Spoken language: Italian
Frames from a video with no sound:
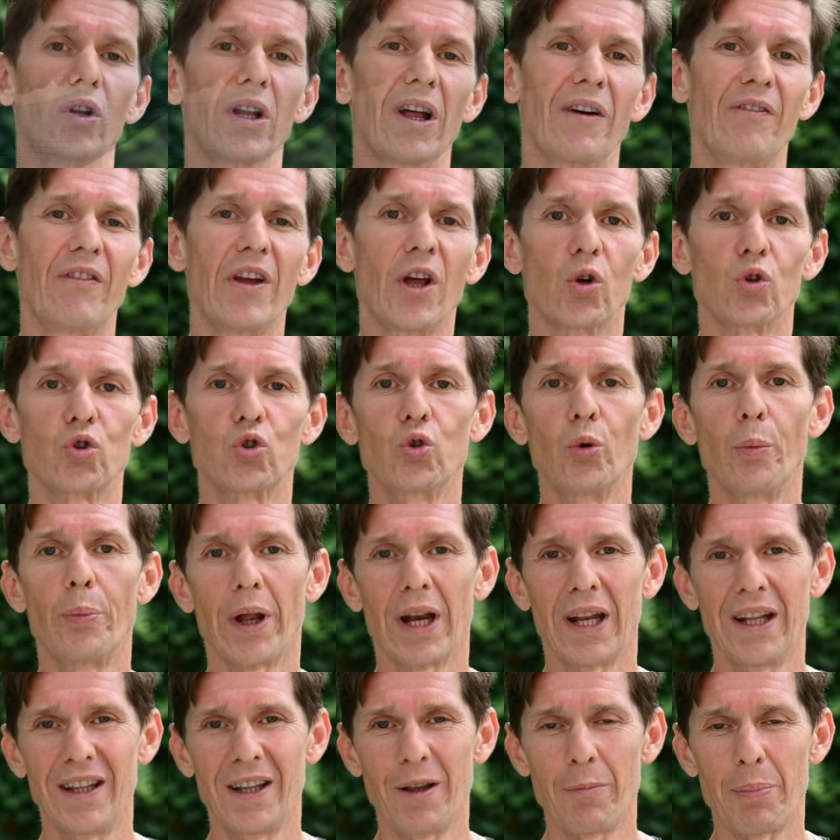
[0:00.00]
davvero
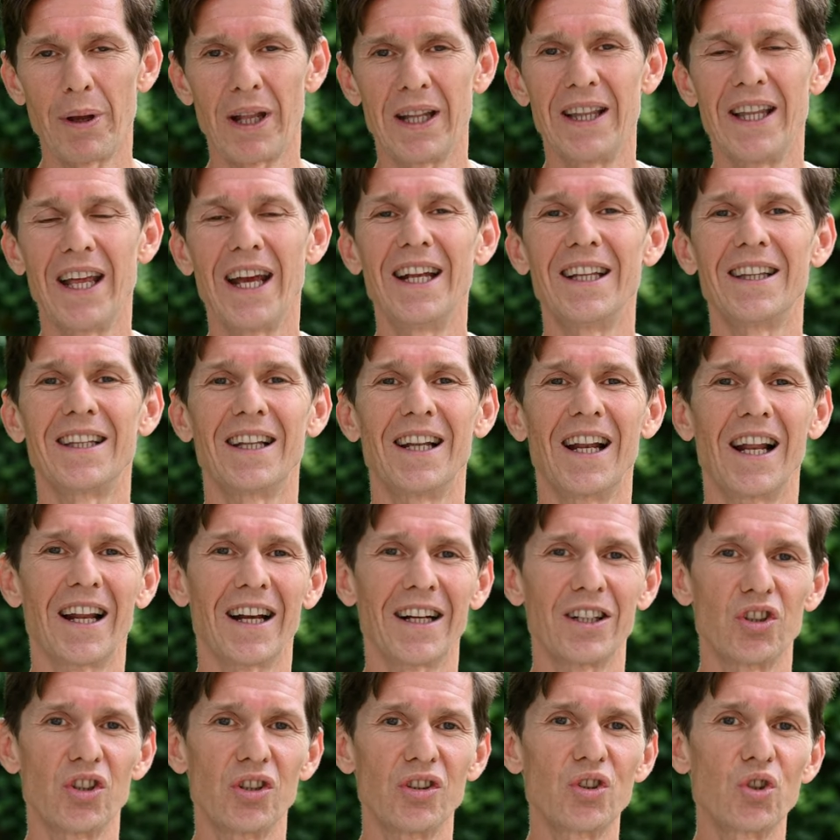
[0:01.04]
super indipendente nelle
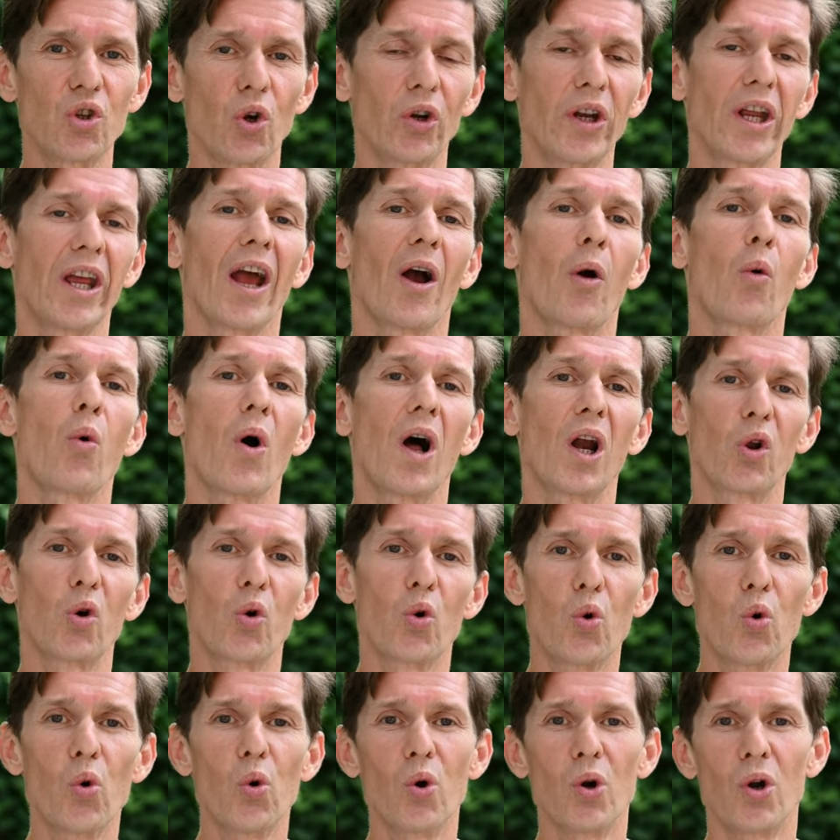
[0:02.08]
recensioni,
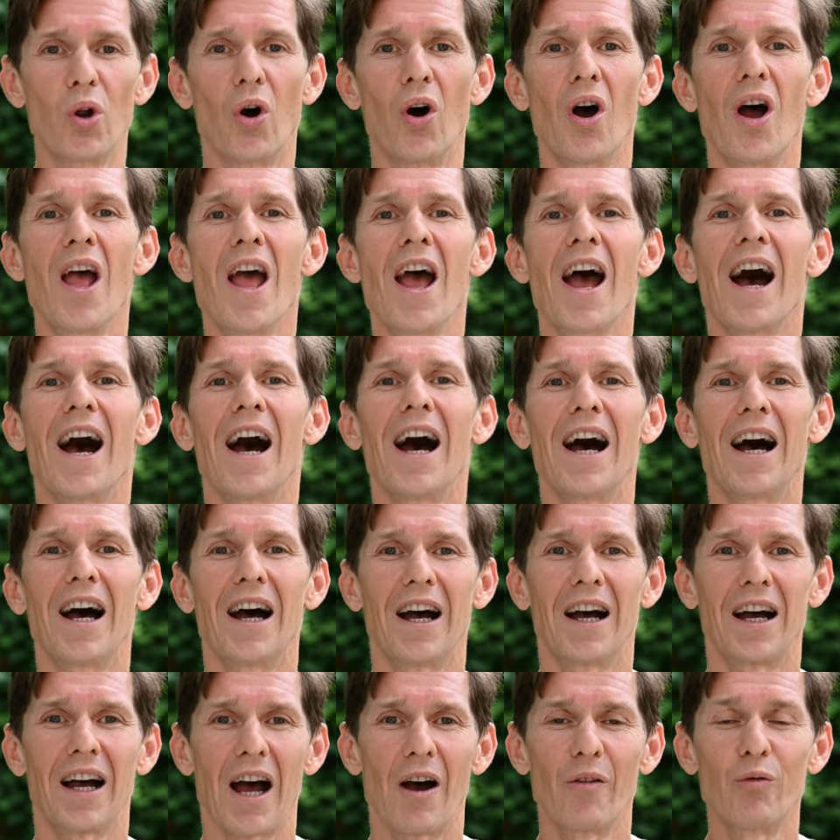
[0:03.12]
qualcuno
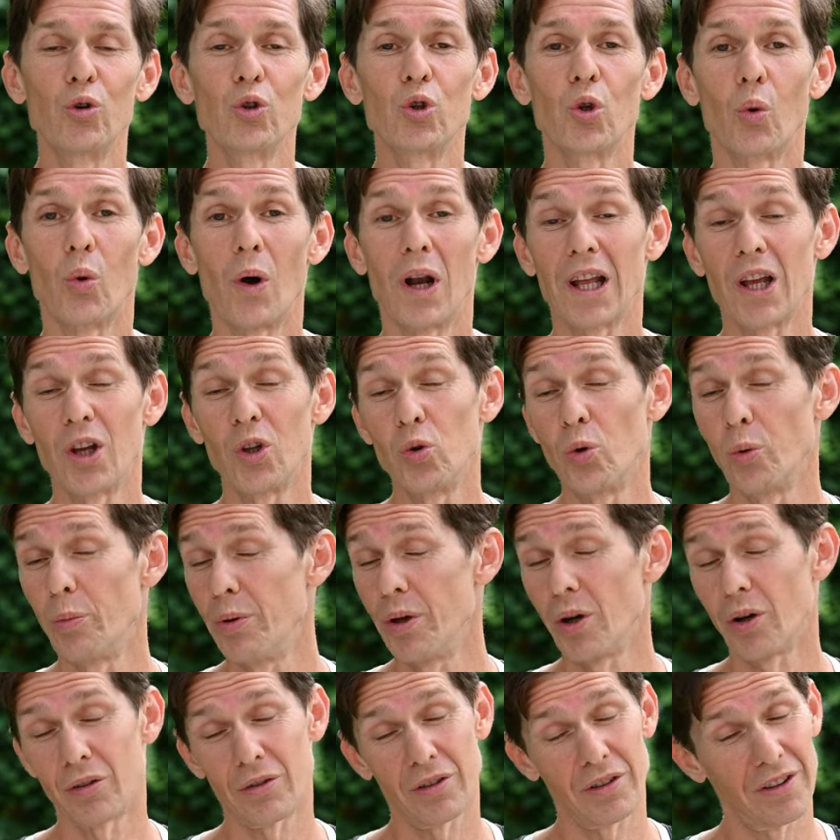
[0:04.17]
ha, avuto qualche
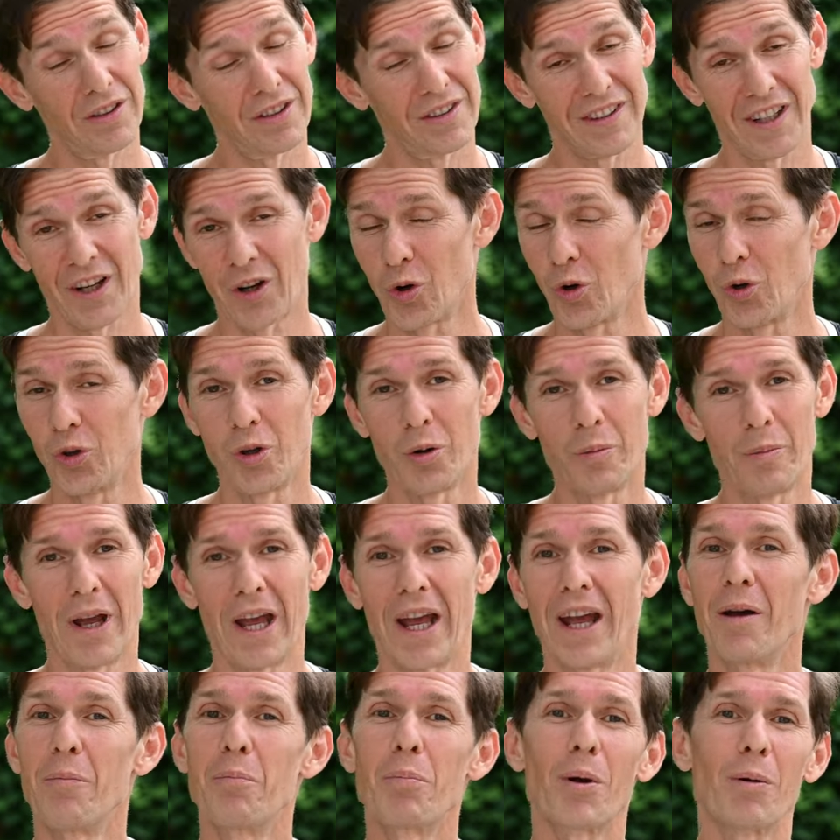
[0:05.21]
dubbio, secondo
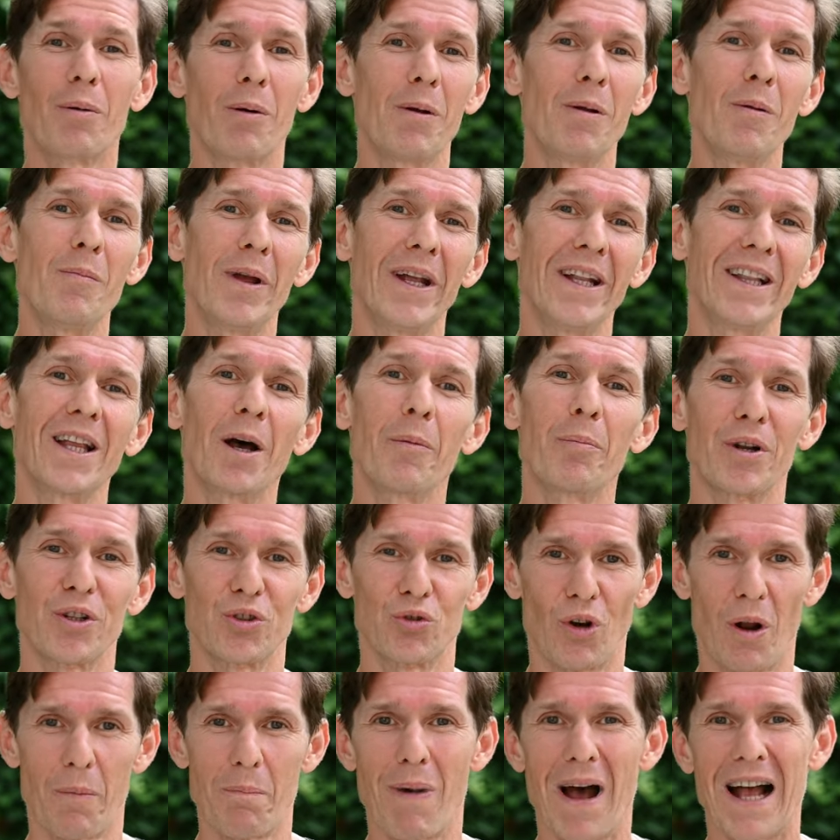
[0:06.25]
me probabilmente ha preso
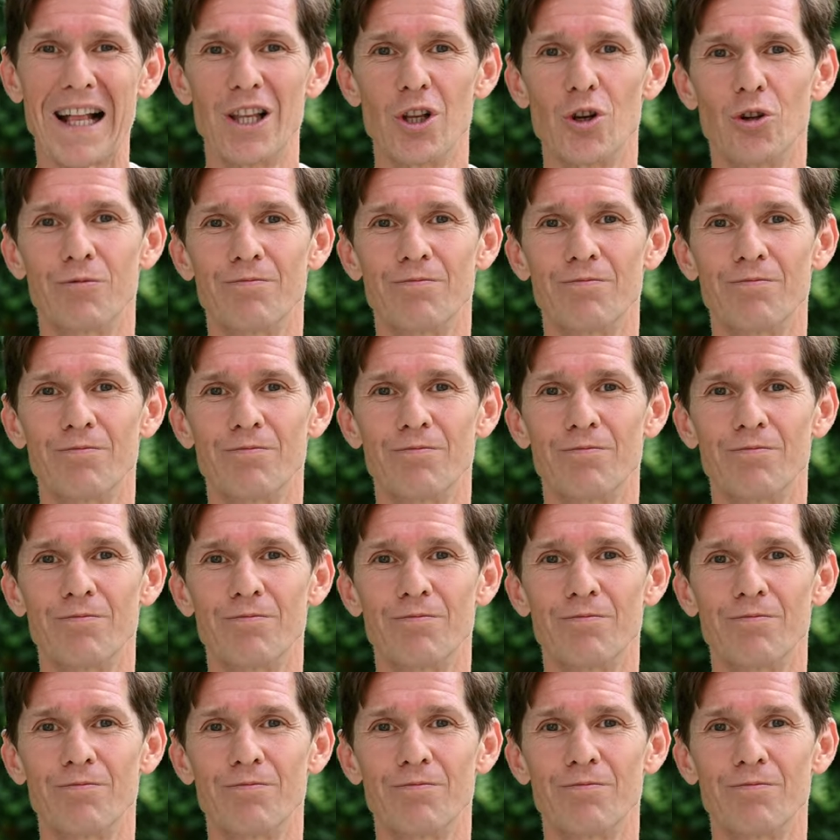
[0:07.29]
un abbaglio.